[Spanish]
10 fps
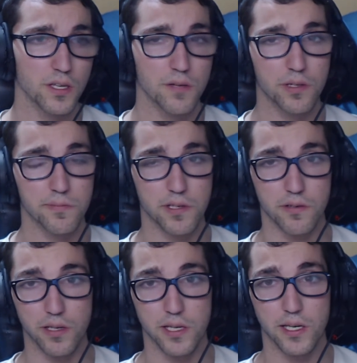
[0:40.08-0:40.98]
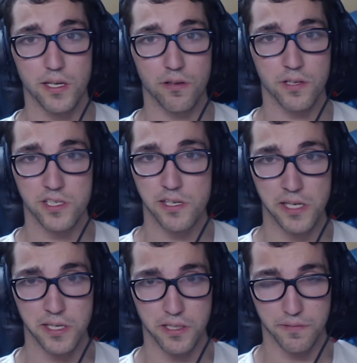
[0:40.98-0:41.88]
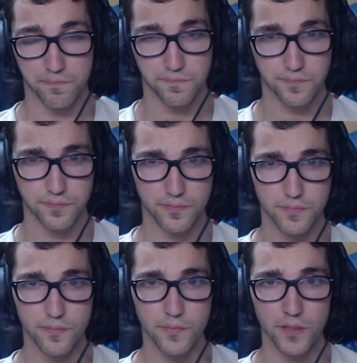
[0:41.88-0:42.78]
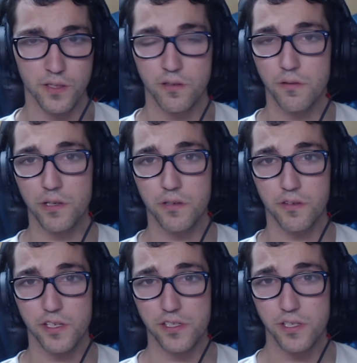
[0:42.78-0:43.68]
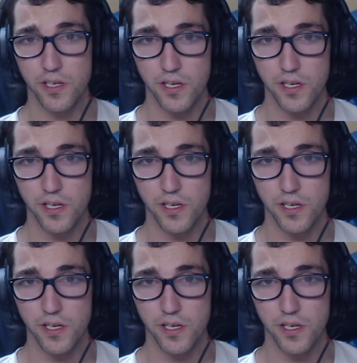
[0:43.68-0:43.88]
Primero, eh, lo que es el side deck. Como bien conocéis,